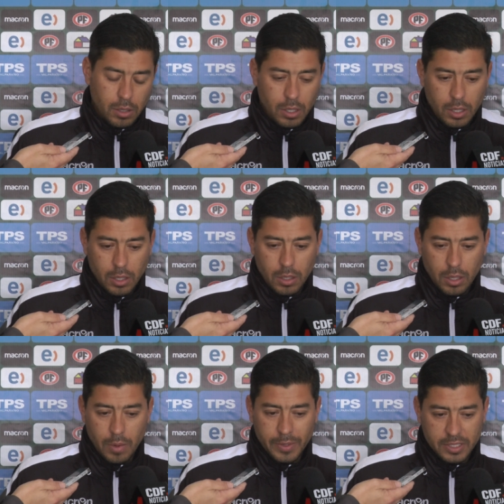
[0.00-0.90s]
y,
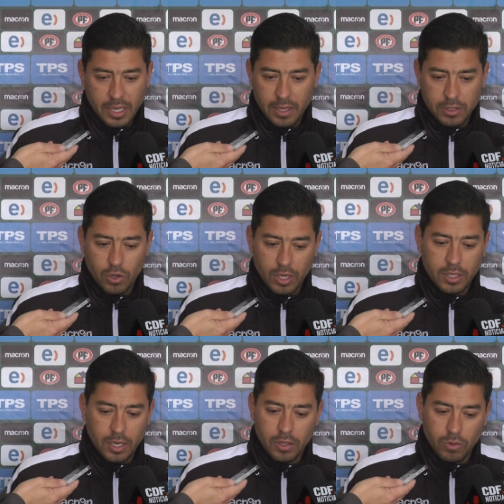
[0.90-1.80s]
y el mensaje ha sido
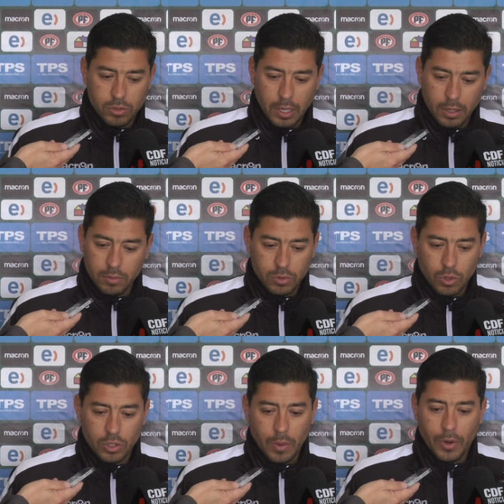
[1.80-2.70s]
reiterativo. O sea,
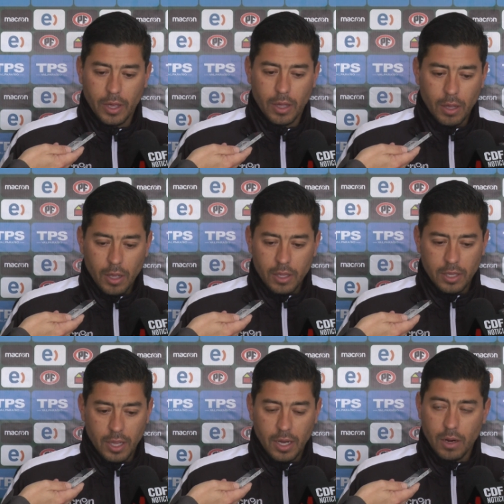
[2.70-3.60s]
nosotros nos tenemos que
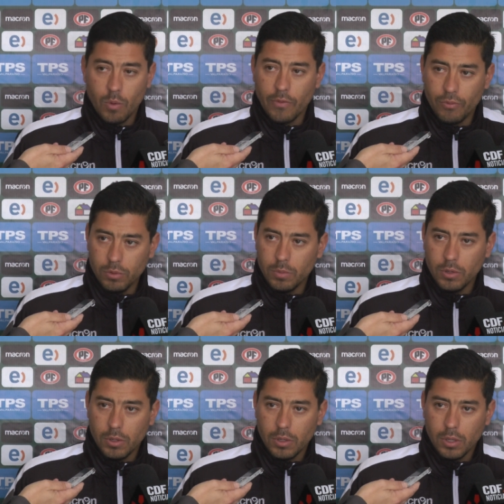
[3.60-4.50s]
dedicar a jugar
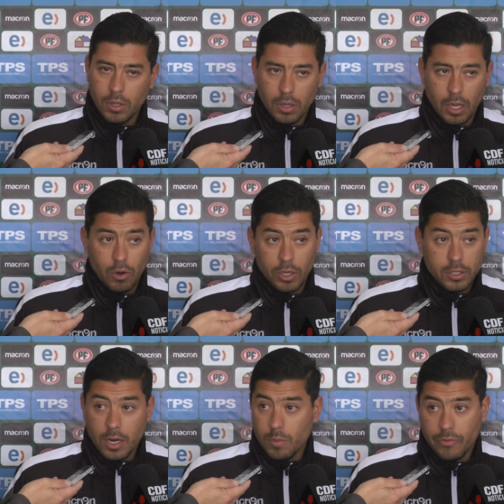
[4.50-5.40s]
fútbol, que es lo que
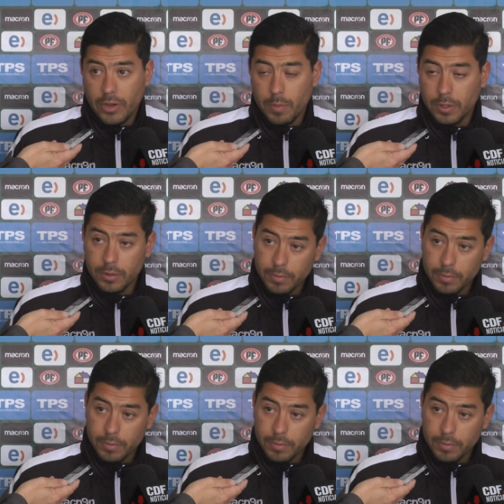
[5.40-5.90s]
entrenamos finalmente.